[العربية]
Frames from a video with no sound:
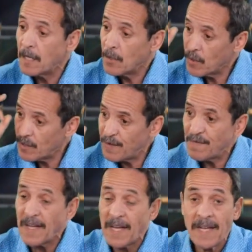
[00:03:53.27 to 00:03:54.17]
والفيفا
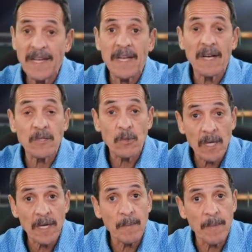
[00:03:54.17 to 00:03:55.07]
عليها ان
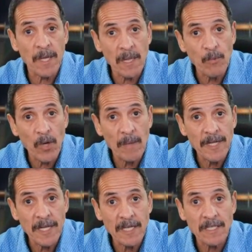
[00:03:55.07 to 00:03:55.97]
تراقب هذه
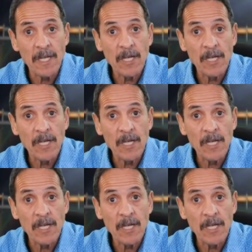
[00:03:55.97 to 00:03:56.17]
المقابلات